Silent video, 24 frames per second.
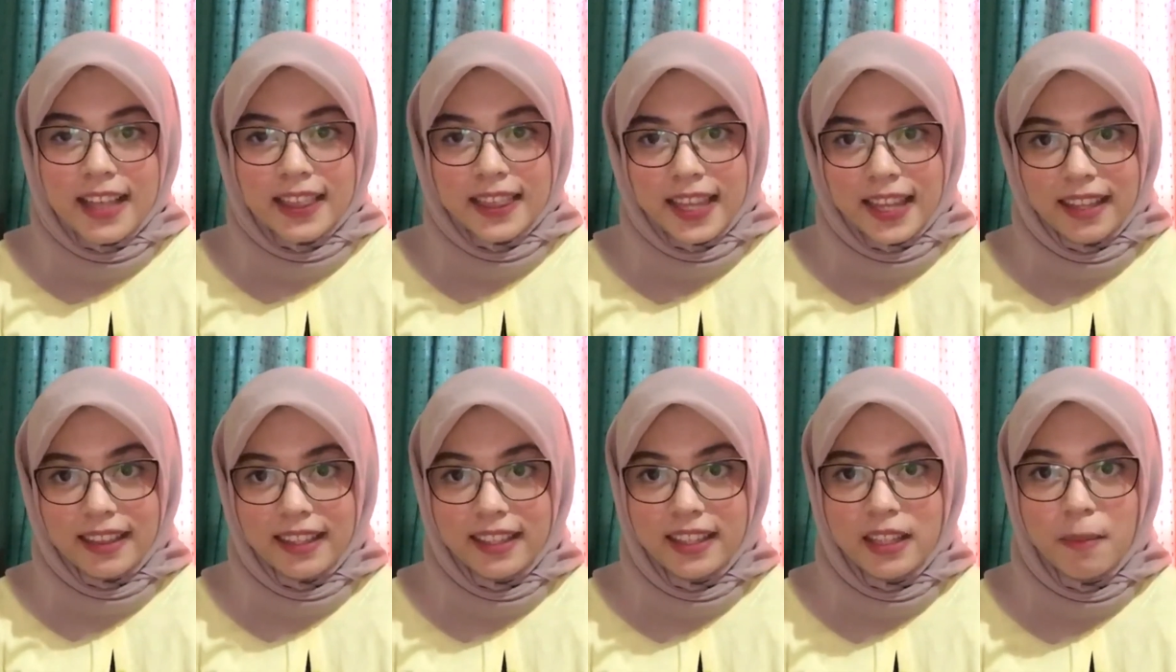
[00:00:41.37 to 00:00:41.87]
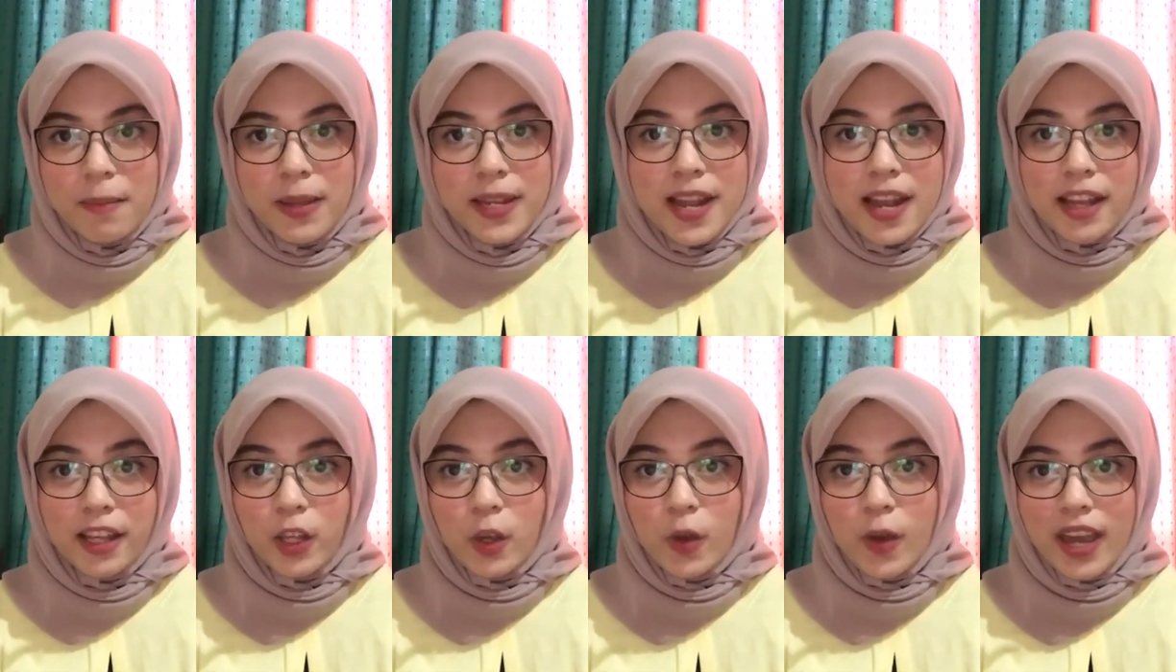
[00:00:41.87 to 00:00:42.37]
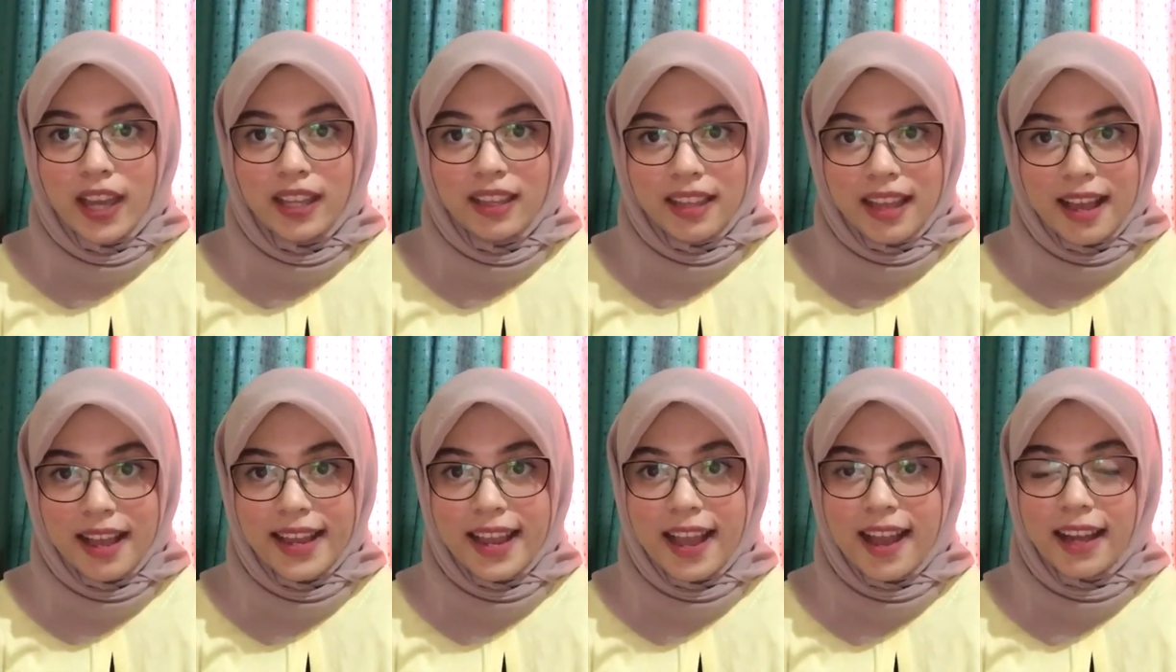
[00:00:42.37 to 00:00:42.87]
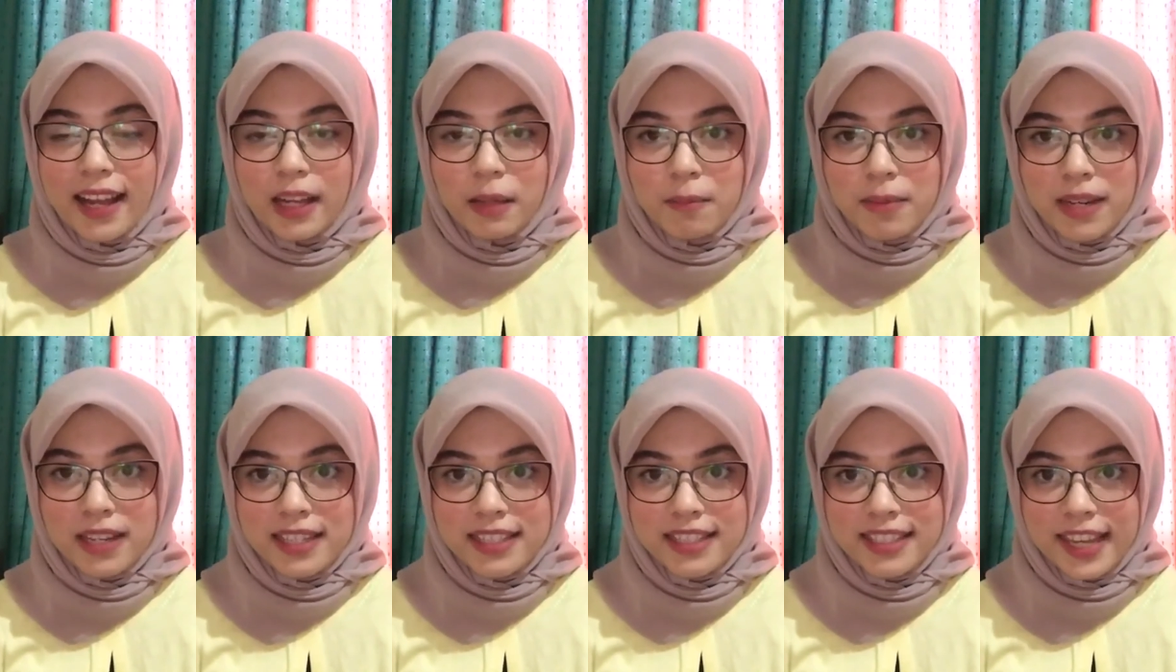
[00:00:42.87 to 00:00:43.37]
Talent di bidang QA lah yang akan
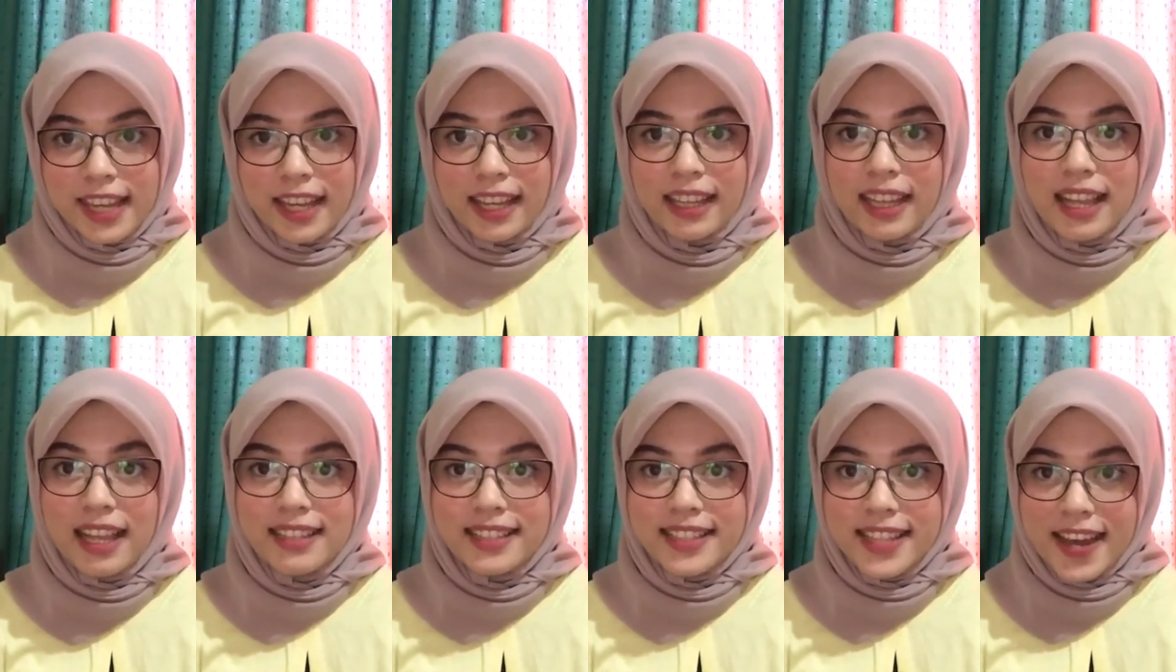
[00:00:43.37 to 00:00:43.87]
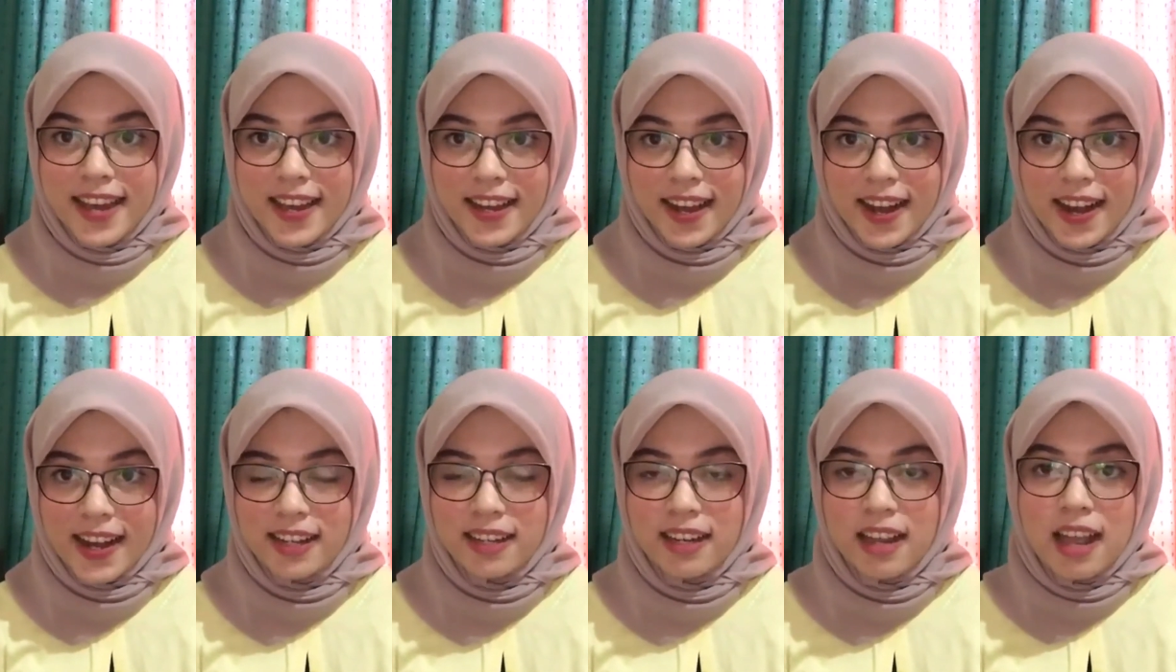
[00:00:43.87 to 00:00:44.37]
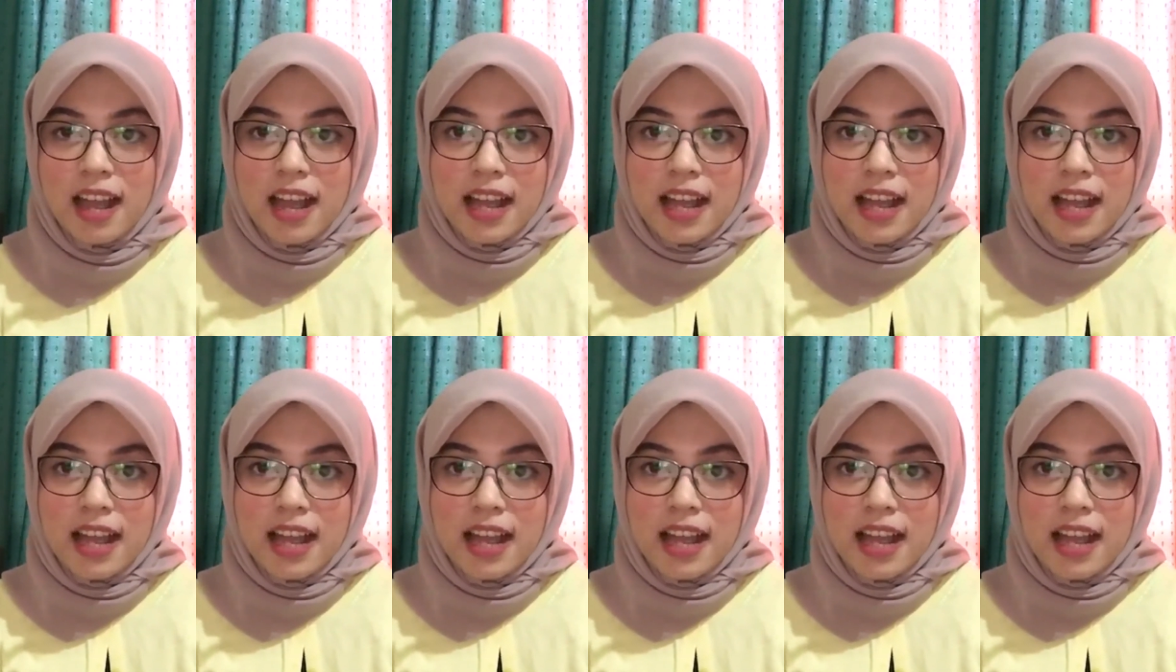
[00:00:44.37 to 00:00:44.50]
mengecek kelancaran